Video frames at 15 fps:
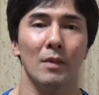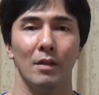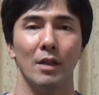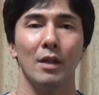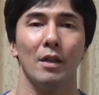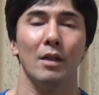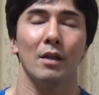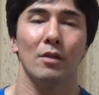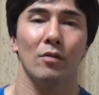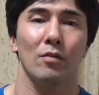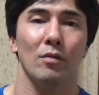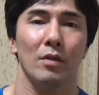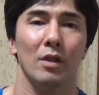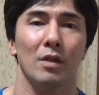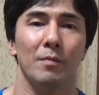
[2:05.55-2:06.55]
で、そ
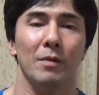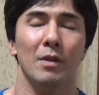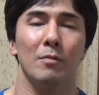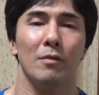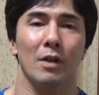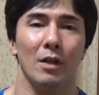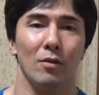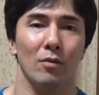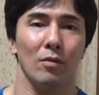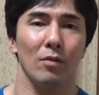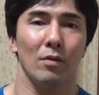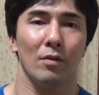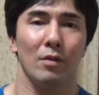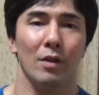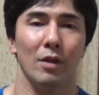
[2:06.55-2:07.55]
の SPM 加藤っ
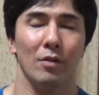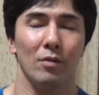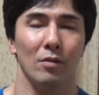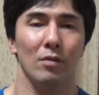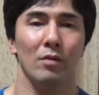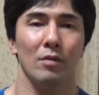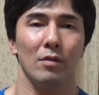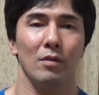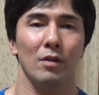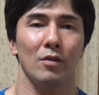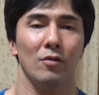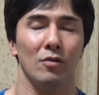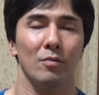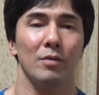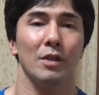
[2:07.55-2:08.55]
ていう
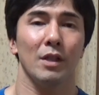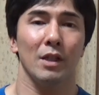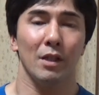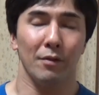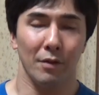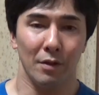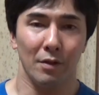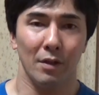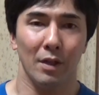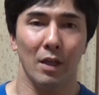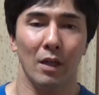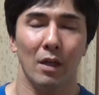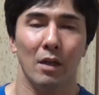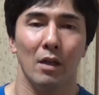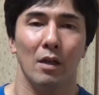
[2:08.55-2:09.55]
YouTube チャンネルはです
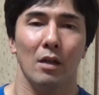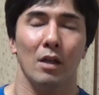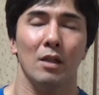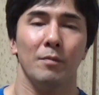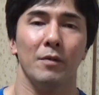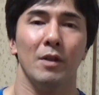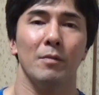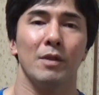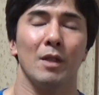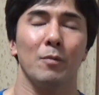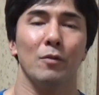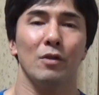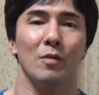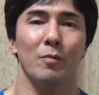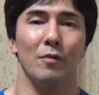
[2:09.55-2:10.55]
ね、SPM
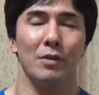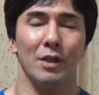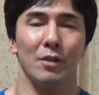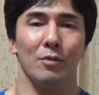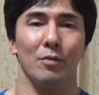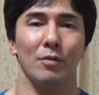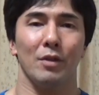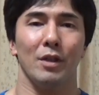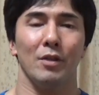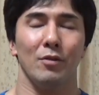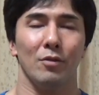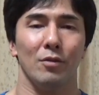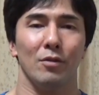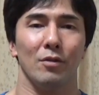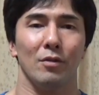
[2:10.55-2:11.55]
サポートプロジェクトって
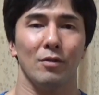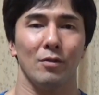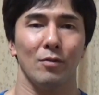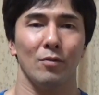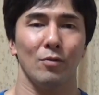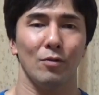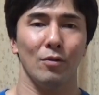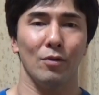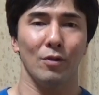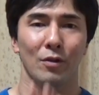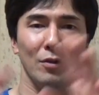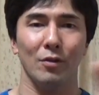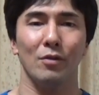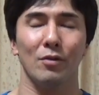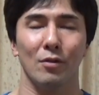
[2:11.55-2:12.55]
いう、その、
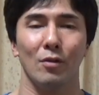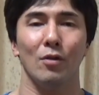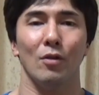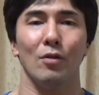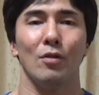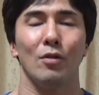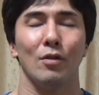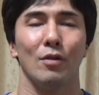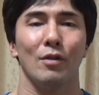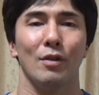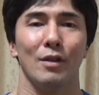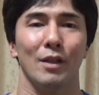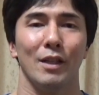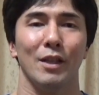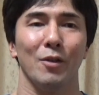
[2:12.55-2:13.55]
一つの、
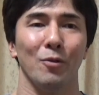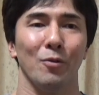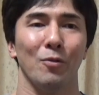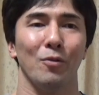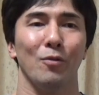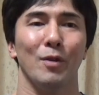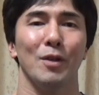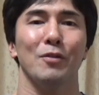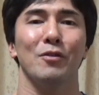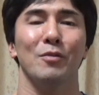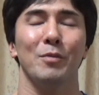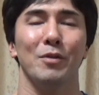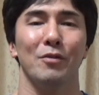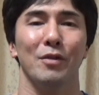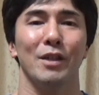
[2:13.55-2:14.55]
なんだろう、こう枠
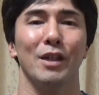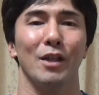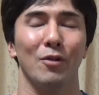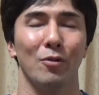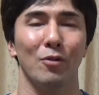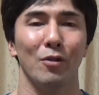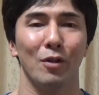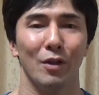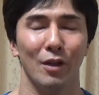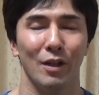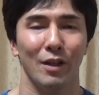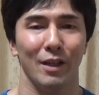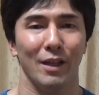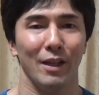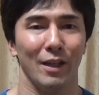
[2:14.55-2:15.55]
組みの中の、
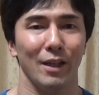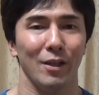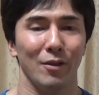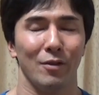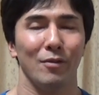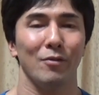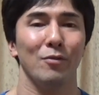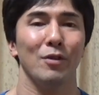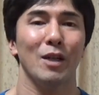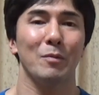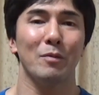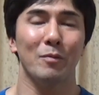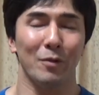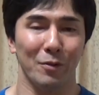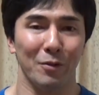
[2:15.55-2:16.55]
えー、動画
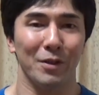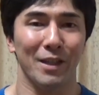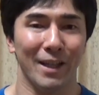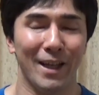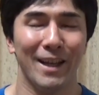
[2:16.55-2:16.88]
部門としてね、